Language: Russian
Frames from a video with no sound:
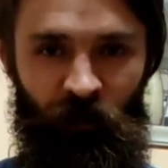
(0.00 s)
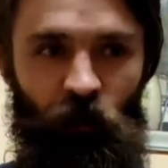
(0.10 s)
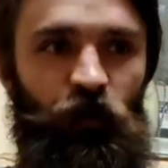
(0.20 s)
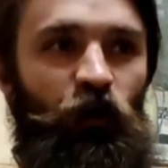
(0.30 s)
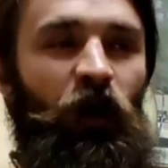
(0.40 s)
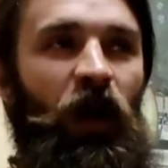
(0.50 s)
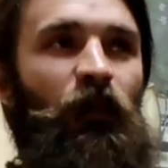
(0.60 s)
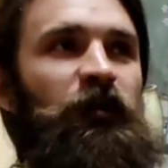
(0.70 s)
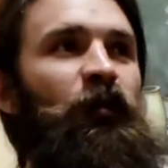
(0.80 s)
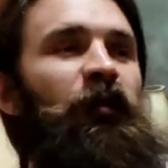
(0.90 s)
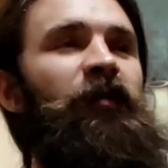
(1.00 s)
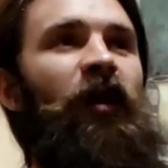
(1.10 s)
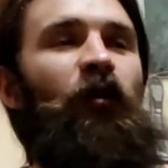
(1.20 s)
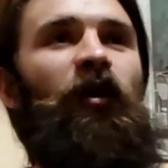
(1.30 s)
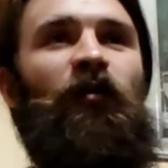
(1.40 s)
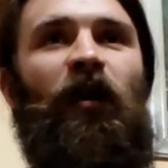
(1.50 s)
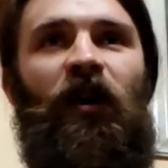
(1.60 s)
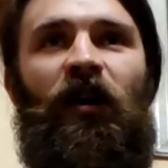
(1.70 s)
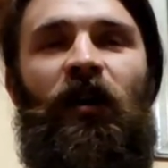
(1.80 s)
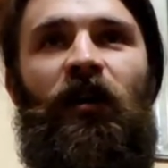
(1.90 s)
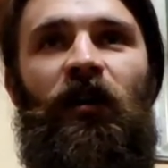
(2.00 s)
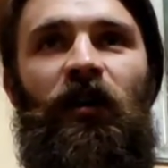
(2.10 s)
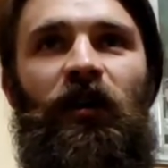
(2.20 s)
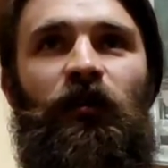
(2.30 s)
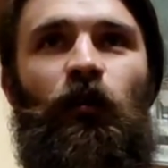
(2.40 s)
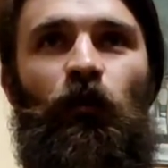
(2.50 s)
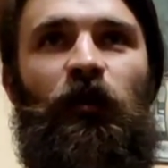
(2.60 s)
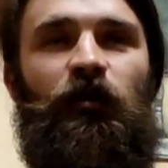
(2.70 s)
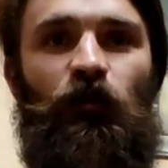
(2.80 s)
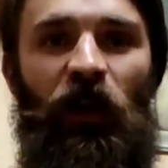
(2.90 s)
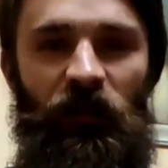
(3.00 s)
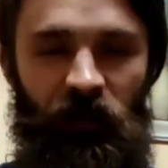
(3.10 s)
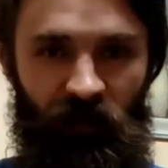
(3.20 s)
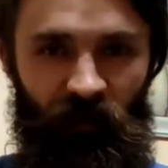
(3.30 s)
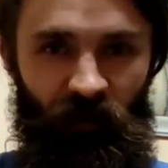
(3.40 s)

То есть то, как поступить с какой-либо Э, трудной ситуации